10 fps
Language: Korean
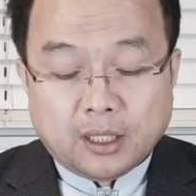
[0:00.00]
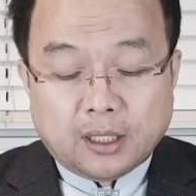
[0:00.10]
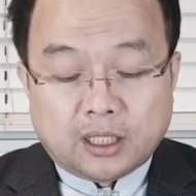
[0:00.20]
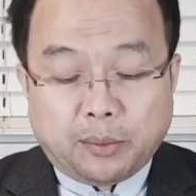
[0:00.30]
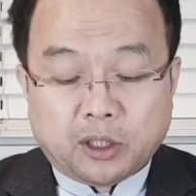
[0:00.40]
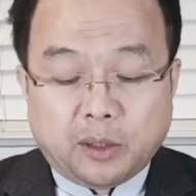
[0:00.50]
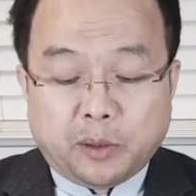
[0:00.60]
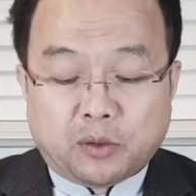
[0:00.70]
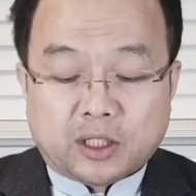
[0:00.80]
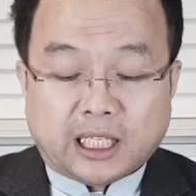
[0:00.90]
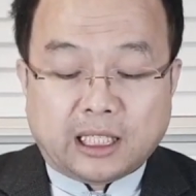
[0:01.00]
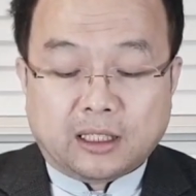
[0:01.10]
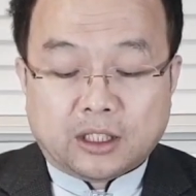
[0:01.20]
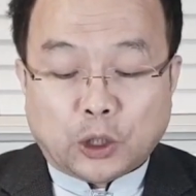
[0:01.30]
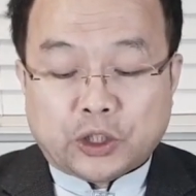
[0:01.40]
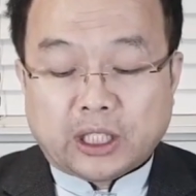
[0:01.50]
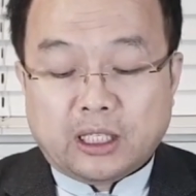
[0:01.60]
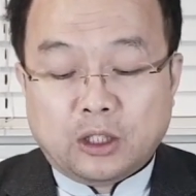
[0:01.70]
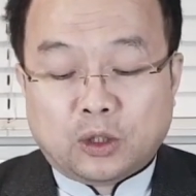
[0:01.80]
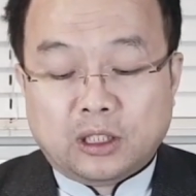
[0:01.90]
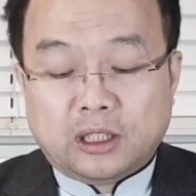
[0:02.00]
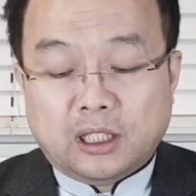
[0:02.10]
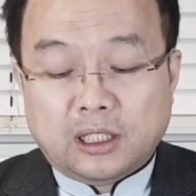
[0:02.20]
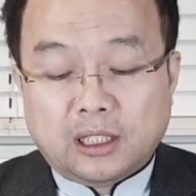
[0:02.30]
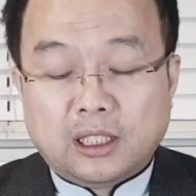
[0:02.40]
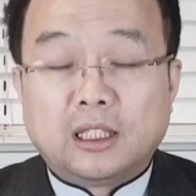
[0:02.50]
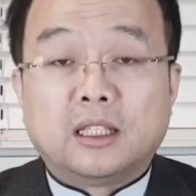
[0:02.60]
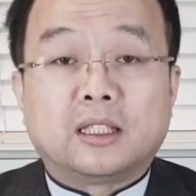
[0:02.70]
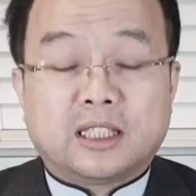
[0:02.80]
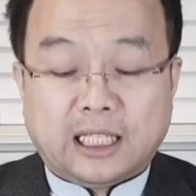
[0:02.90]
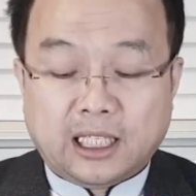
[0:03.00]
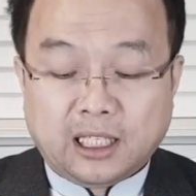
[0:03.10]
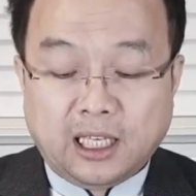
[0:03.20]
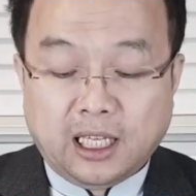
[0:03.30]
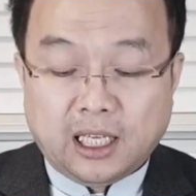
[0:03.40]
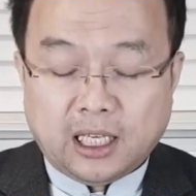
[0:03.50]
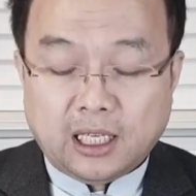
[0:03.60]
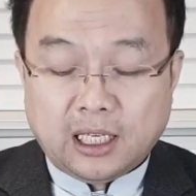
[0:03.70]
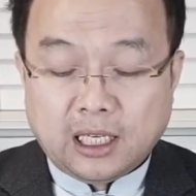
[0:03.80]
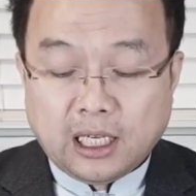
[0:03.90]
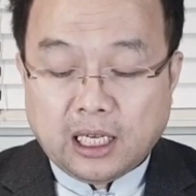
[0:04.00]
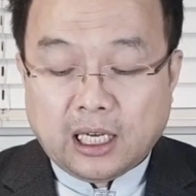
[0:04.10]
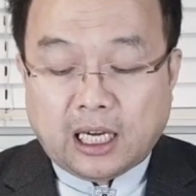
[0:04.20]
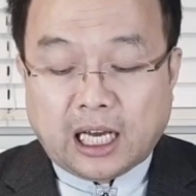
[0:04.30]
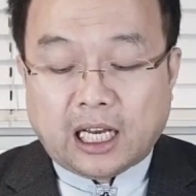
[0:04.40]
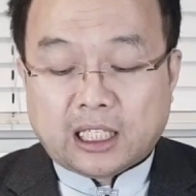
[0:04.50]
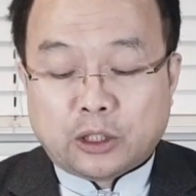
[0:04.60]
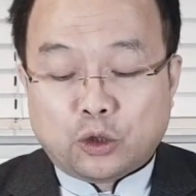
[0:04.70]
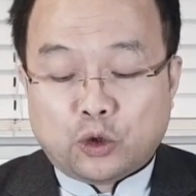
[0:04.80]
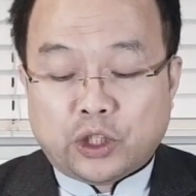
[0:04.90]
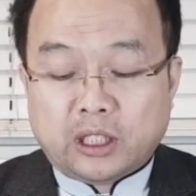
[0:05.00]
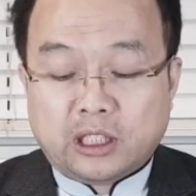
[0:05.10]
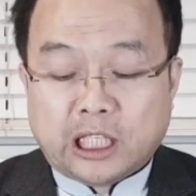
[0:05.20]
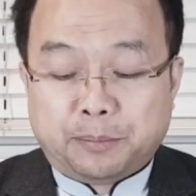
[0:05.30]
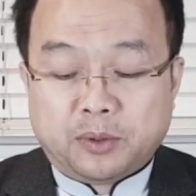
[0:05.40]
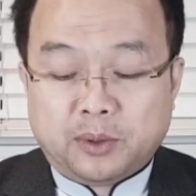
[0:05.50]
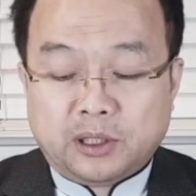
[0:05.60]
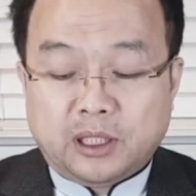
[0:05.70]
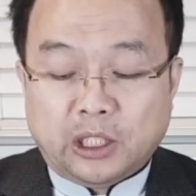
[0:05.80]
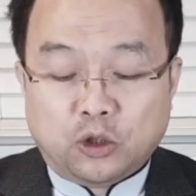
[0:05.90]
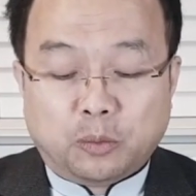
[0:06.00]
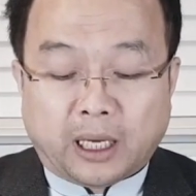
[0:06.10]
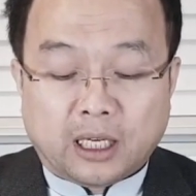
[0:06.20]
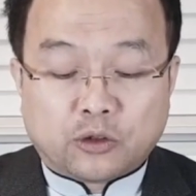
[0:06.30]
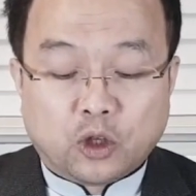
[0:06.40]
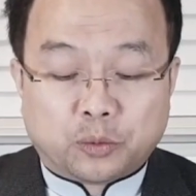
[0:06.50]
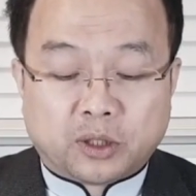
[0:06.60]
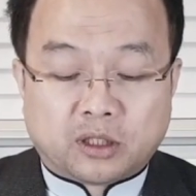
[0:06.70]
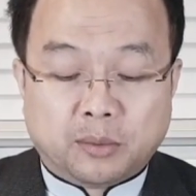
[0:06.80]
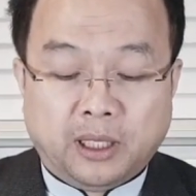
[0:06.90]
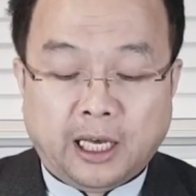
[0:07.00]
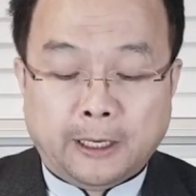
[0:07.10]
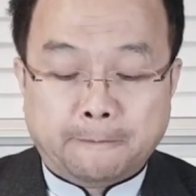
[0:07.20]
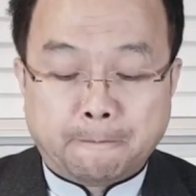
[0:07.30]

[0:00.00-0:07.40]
새벽 예배 부른 찬양은 첫 시간을 여는 찬양이니 하나님께서 주시는 그 기쁨은 이루 말할 수가 없었습니다.